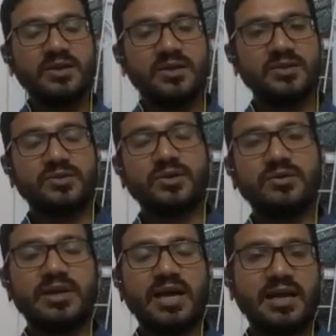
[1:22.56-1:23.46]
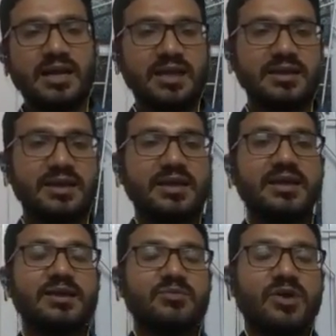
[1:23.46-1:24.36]
তখন আল্লাহ তালা
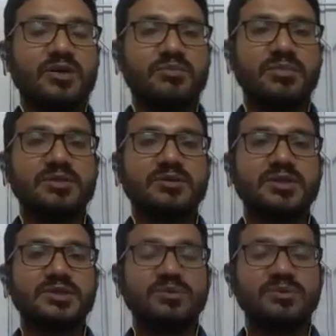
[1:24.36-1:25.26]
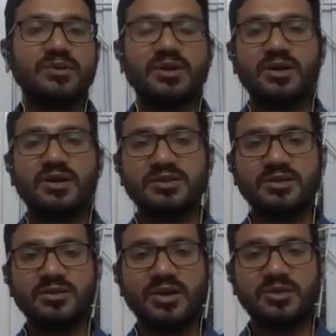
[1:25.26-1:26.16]
মোহাম্মদ রসুল্লাহ সাল
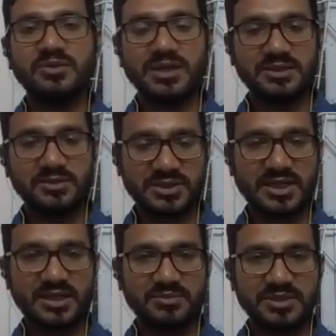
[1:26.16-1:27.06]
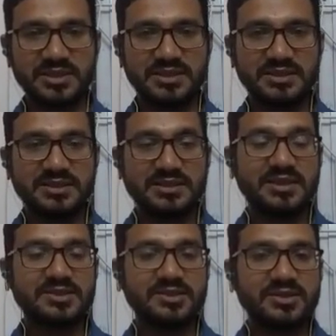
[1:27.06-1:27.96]
আলহি আসাল্লামকে
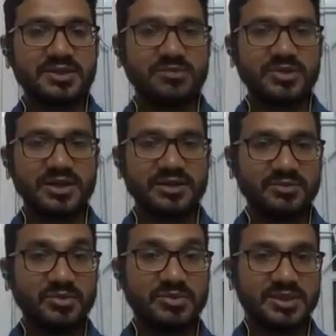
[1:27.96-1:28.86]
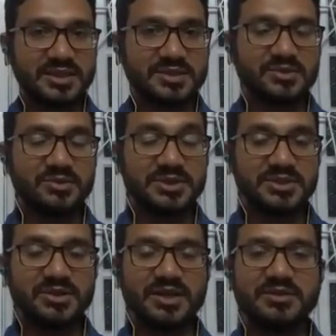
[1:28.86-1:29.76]
সাল্লাহাম বলার কারণে একটু খুশি
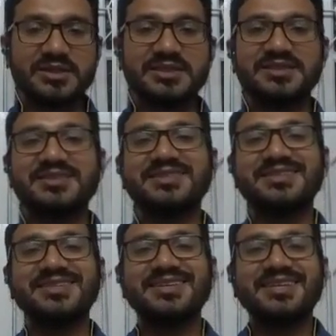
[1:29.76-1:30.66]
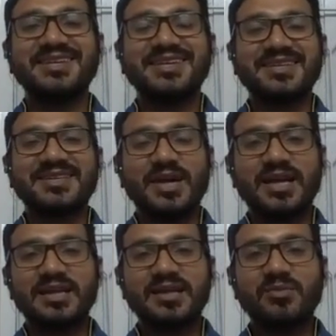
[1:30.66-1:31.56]
করলাম আর কি তো আল্লাহ
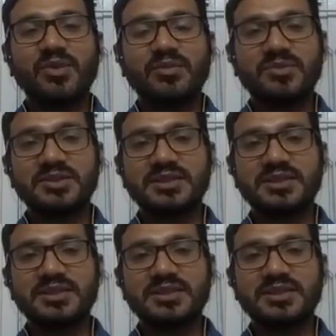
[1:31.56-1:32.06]
তালা মোহাম্মদকে